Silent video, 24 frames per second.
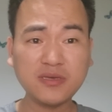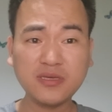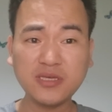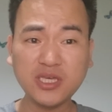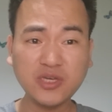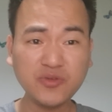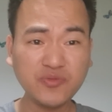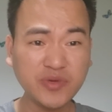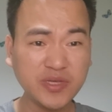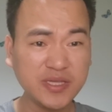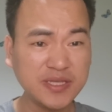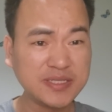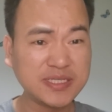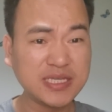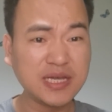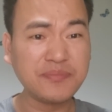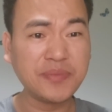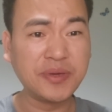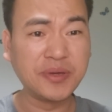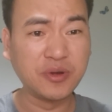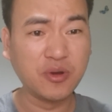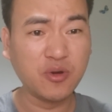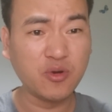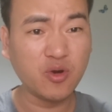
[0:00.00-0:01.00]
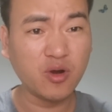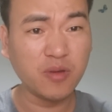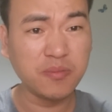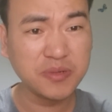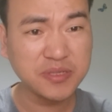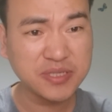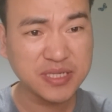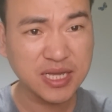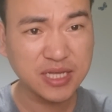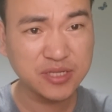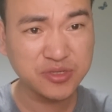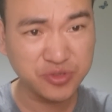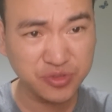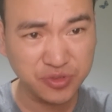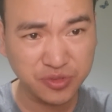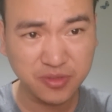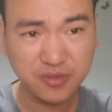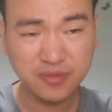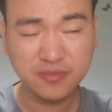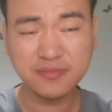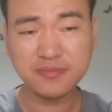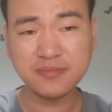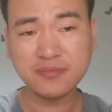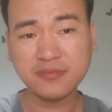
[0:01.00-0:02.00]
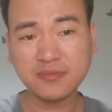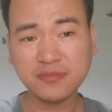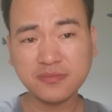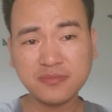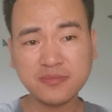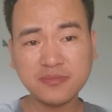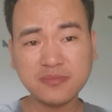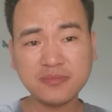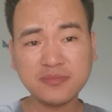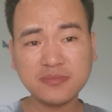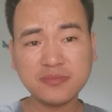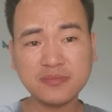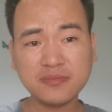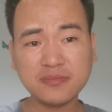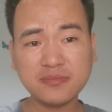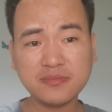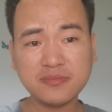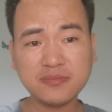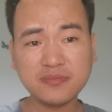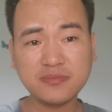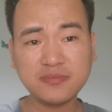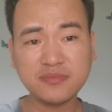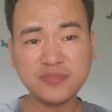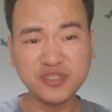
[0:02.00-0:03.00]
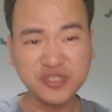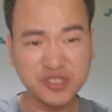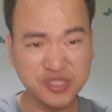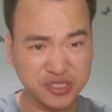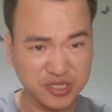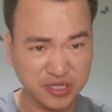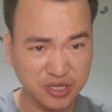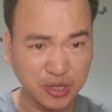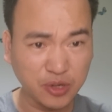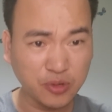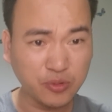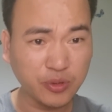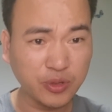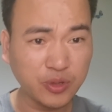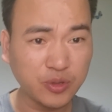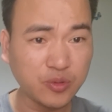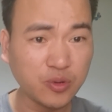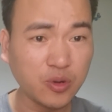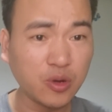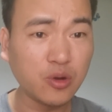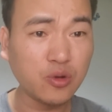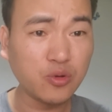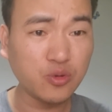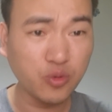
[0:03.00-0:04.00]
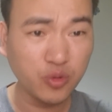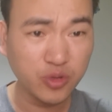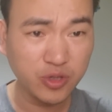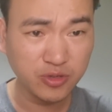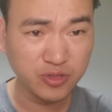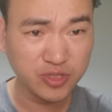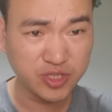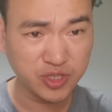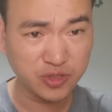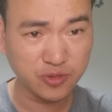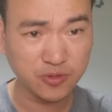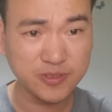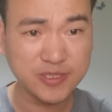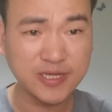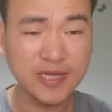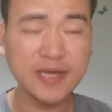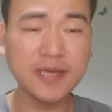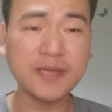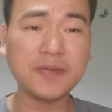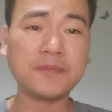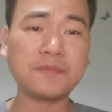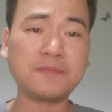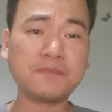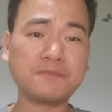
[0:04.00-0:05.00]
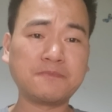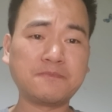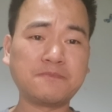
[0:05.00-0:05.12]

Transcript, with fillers: 因为你在美国活不下去，你只能回国忽悠韭菜。